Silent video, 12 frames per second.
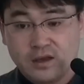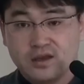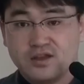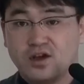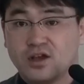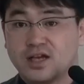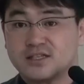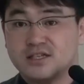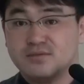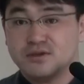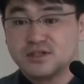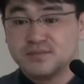여기까지
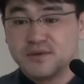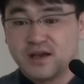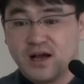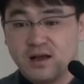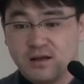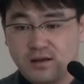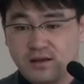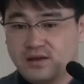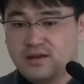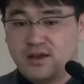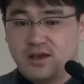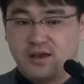질문 있습니까?
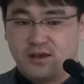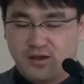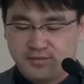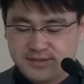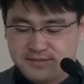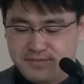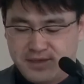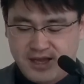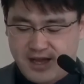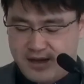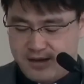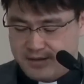예,
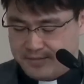없습니다.